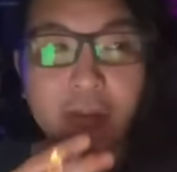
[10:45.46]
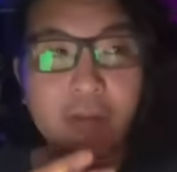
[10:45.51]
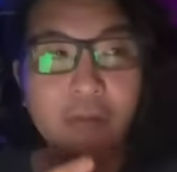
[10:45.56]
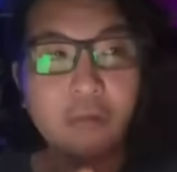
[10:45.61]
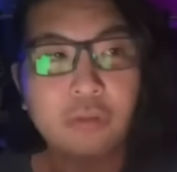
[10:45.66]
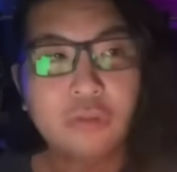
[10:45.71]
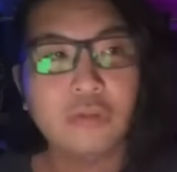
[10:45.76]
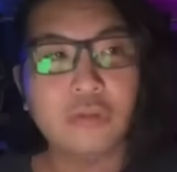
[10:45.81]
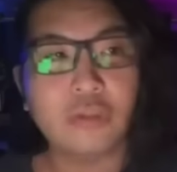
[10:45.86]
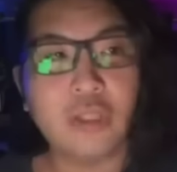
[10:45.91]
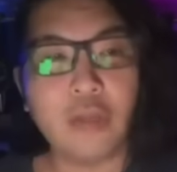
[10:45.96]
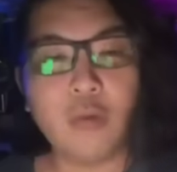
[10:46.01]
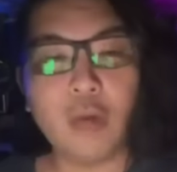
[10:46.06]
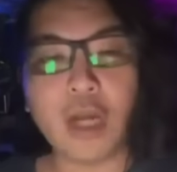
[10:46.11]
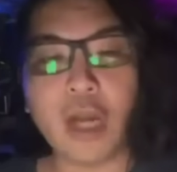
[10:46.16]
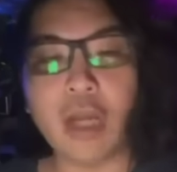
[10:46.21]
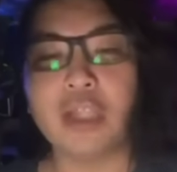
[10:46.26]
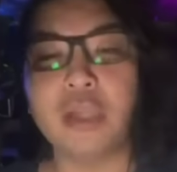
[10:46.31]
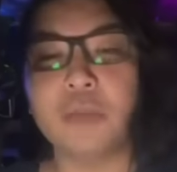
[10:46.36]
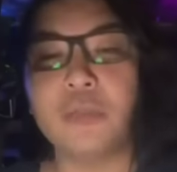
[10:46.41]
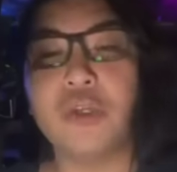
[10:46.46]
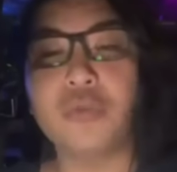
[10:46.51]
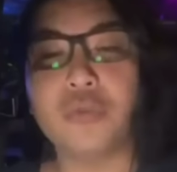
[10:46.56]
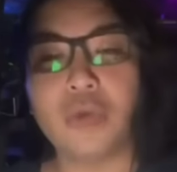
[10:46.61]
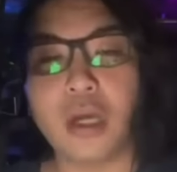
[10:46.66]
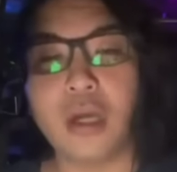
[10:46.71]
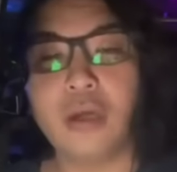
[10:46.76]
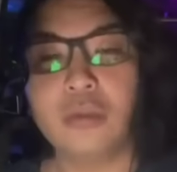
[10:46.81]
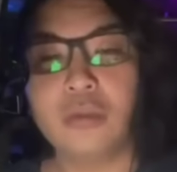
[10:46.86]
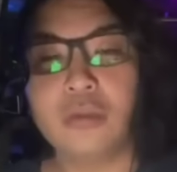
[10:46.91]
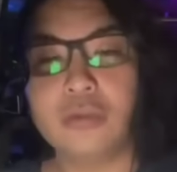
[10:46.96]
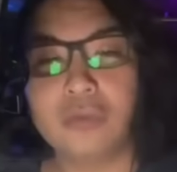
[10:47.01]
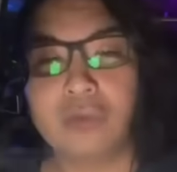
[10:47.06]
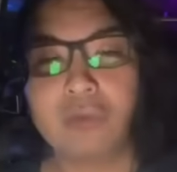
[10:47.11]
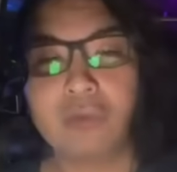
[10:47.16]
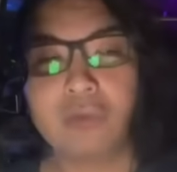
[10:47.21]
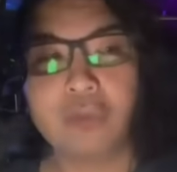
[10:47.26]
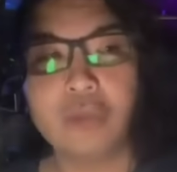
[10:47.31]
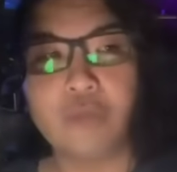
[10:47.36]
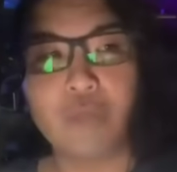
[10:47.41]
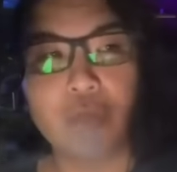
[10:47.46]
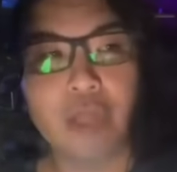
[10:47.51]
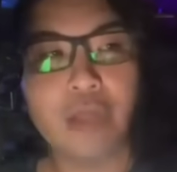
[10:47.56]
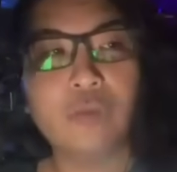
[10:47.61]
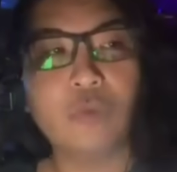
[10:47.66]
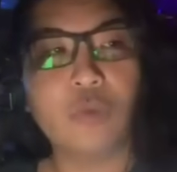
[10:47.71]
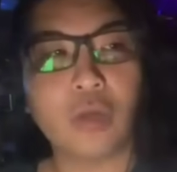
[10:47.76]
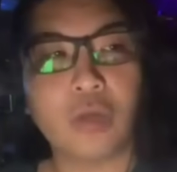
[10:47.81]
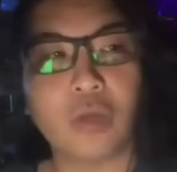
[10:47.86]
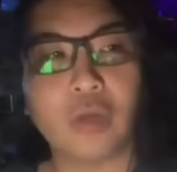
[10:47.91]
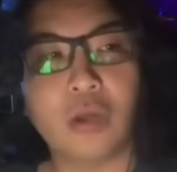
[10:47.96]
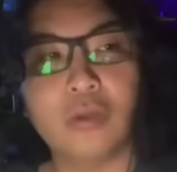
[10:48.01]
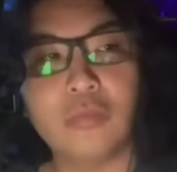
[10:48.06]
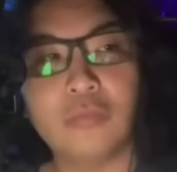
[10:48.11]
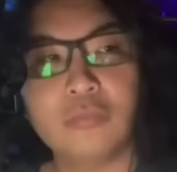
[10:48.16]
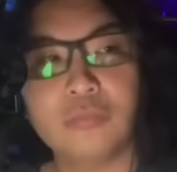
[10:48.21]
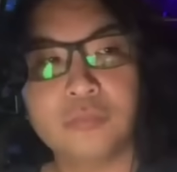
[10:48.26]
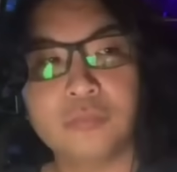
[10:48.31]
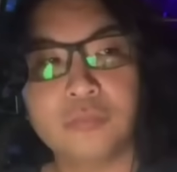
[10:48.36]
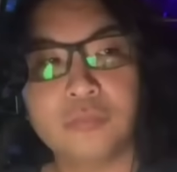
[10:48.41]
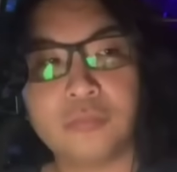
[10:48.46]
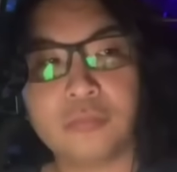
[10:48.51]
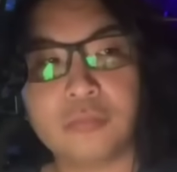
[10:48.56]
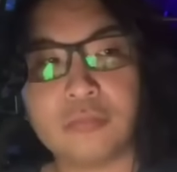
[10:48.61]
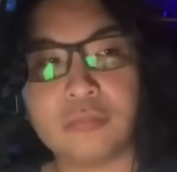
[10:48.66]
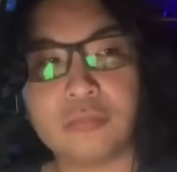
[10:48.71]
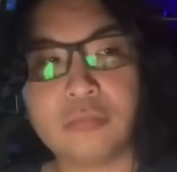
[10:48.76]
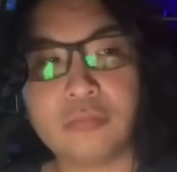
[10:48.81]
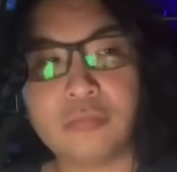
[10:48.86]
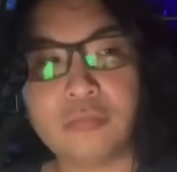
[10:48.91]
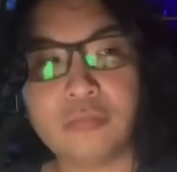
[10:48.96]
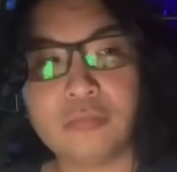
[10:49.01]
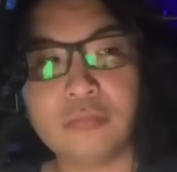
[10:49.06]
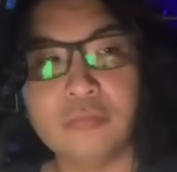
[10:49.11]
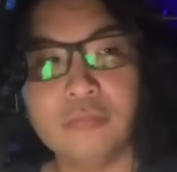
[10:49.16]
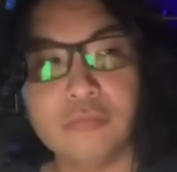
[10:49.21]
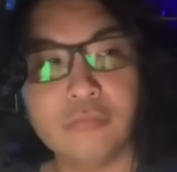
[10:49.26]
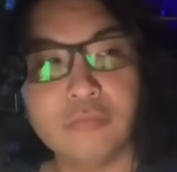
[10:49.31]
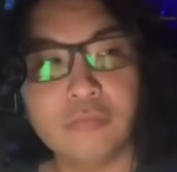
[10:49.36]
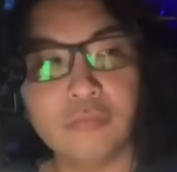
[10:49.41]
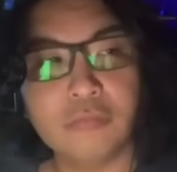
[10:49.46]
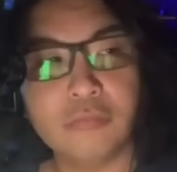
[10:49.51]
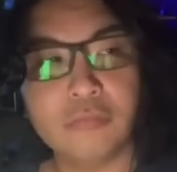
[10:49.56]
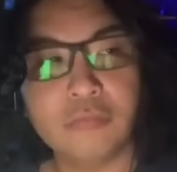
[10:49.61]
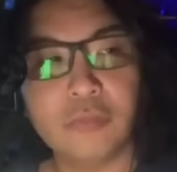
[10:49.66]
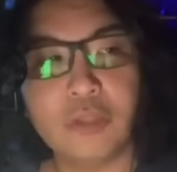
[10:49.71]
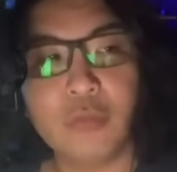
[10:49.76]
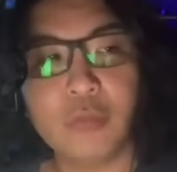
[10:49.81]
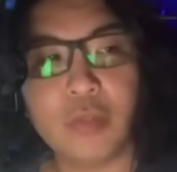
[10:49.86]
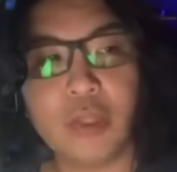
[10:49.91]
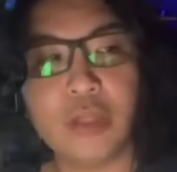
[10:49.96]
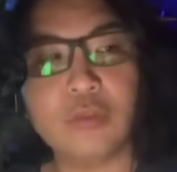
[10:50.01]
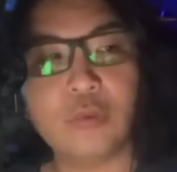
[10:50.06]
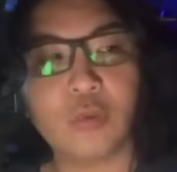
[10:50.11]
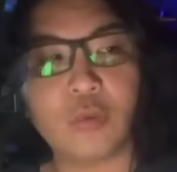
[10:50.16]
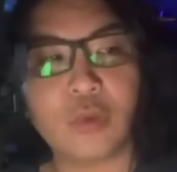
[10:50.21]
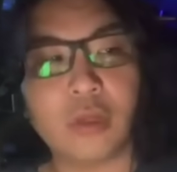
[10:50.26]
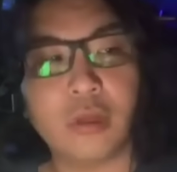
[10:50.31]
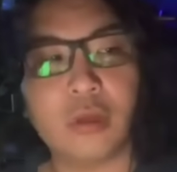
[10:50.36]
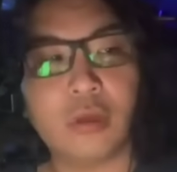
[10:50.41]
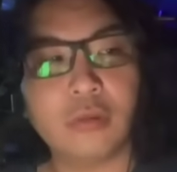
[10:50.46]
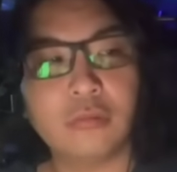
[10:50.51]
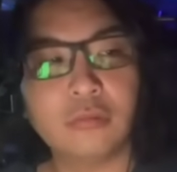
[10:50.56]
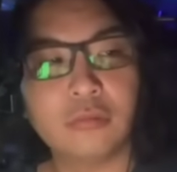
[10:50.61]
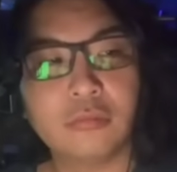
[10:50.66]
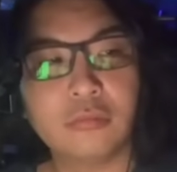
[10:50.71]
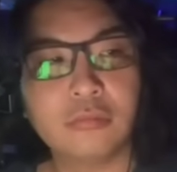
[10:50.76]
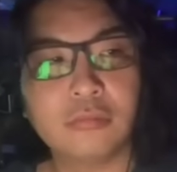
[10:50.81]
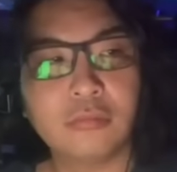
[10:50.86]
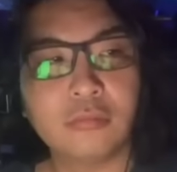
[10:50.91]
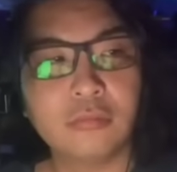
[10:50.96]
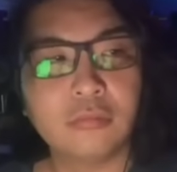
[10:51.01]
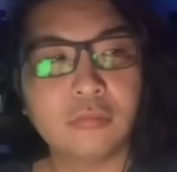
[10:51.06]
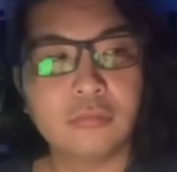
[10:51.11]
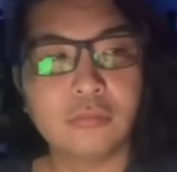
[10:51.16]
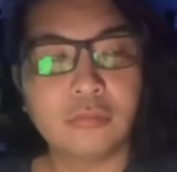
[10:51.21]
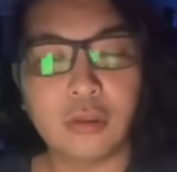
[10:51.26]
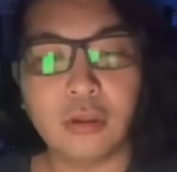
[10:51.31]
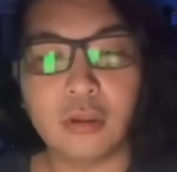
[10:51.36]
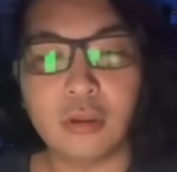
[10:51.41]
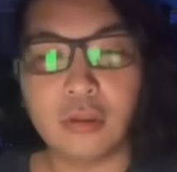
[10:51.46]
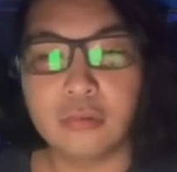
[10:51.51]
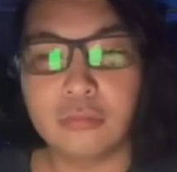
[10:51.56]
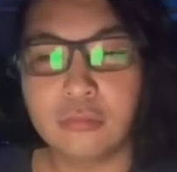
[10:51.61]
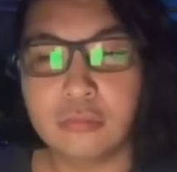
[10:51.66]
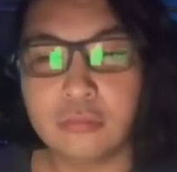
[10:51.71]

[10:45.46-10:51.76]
この人電話かけてみようか。電話出るのかなうん。電話出るのかなはあ。